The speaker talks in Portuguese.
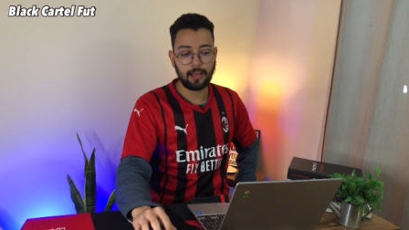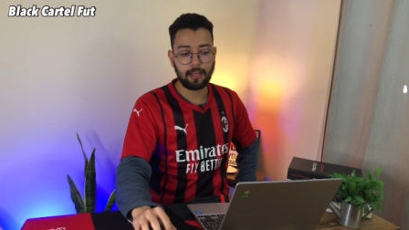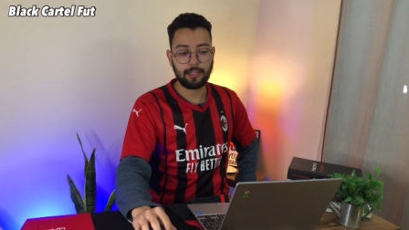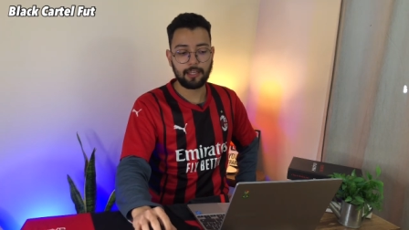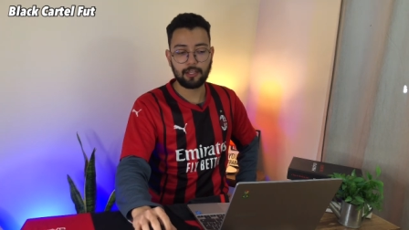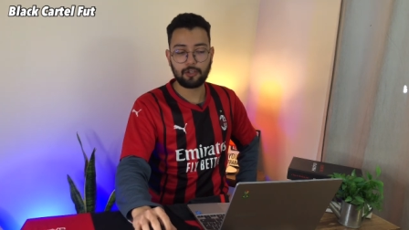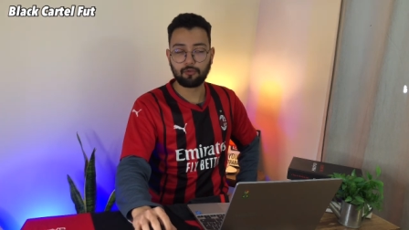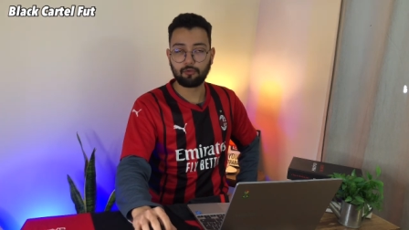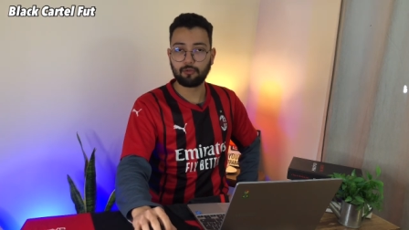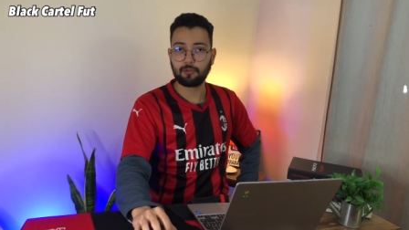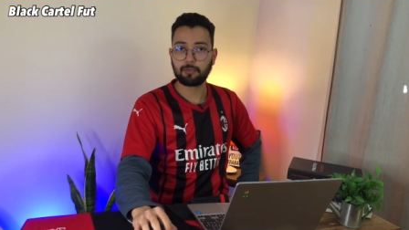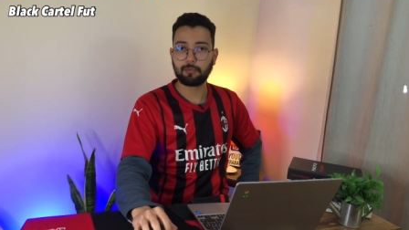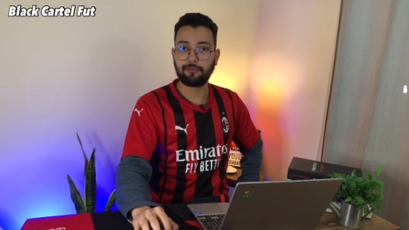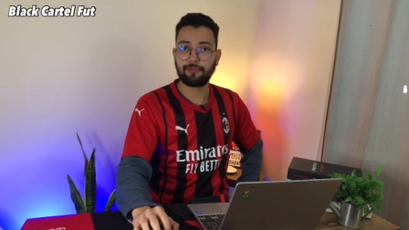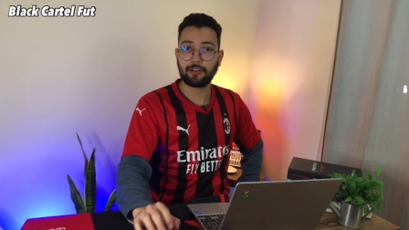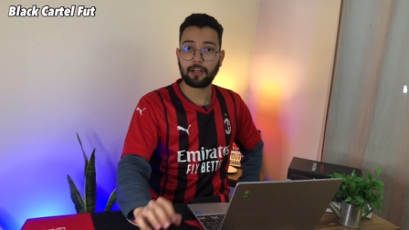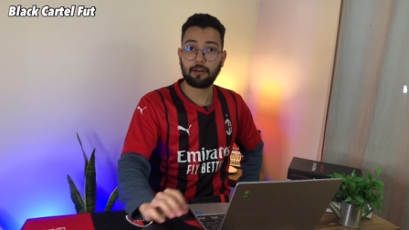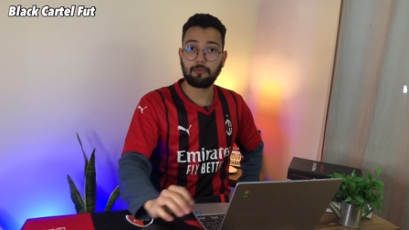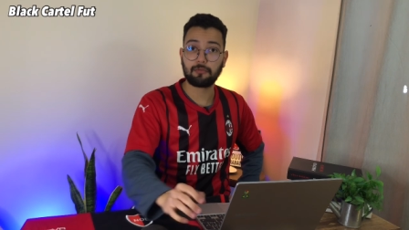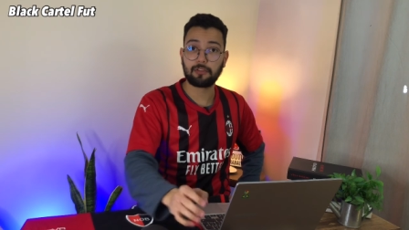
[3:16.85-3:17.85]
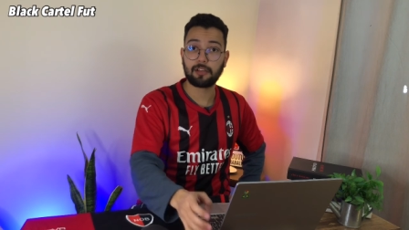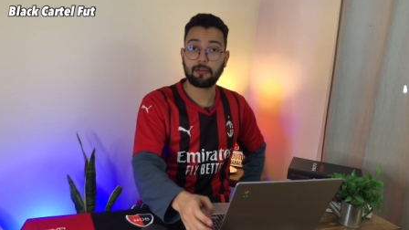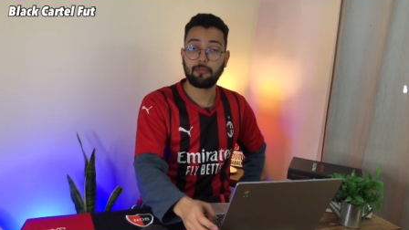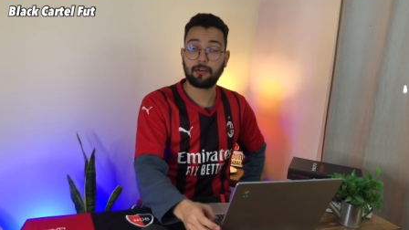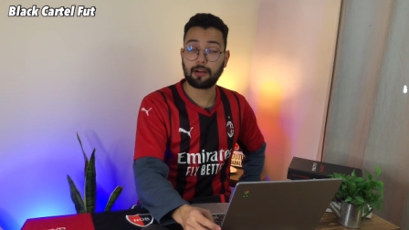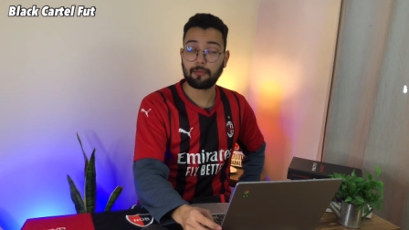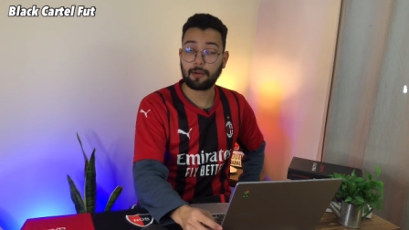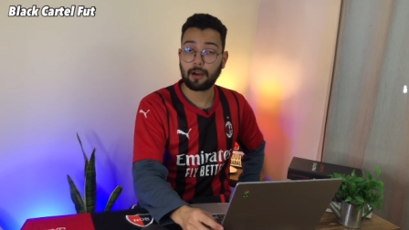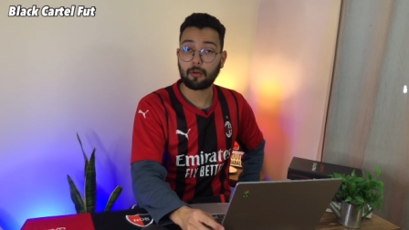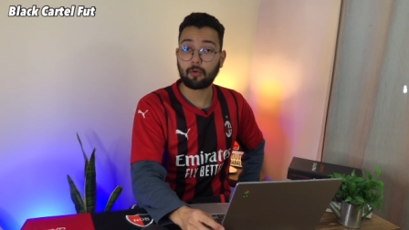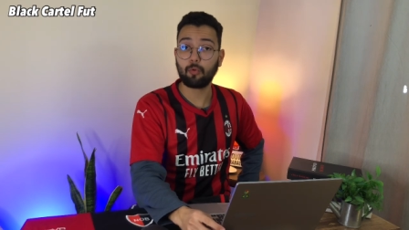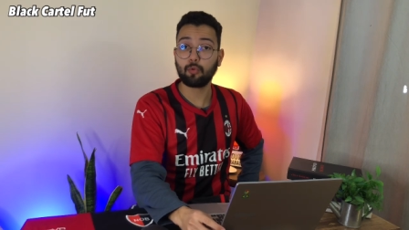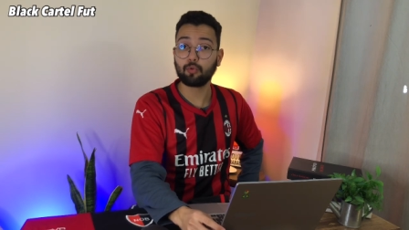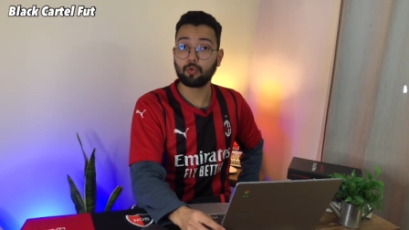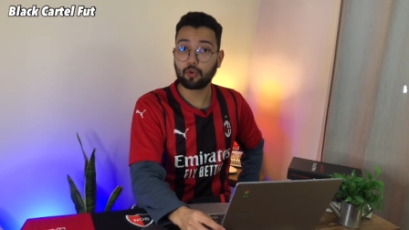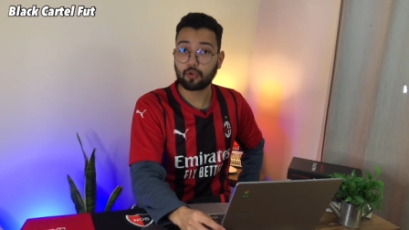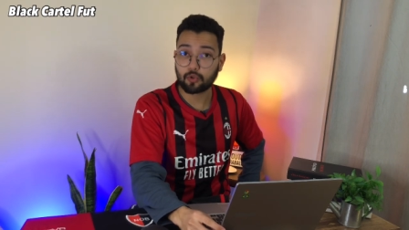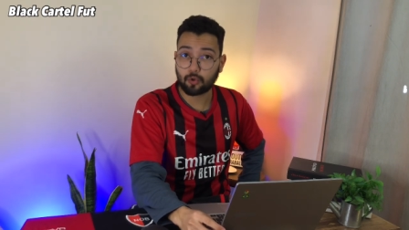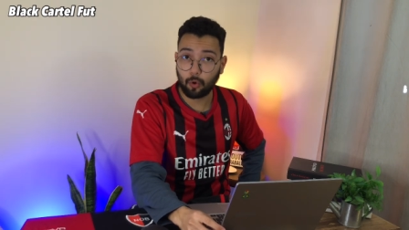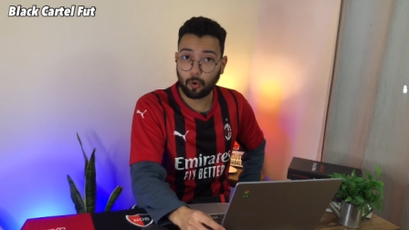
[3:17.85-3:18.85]
neste último final de semana, marcou
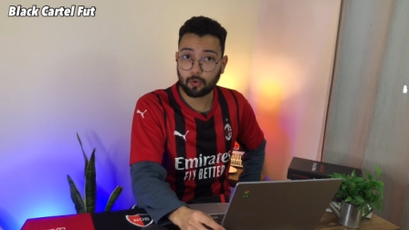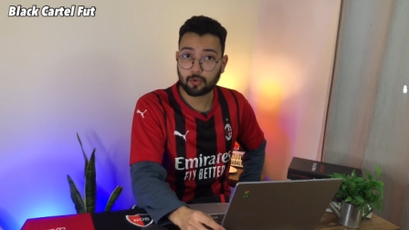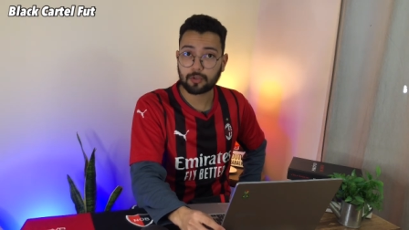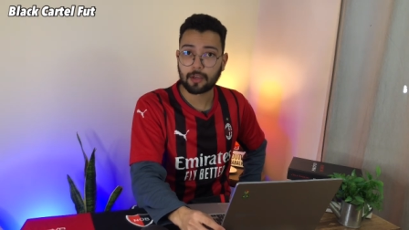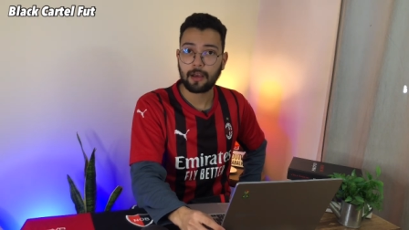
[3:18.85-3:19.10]
dois gols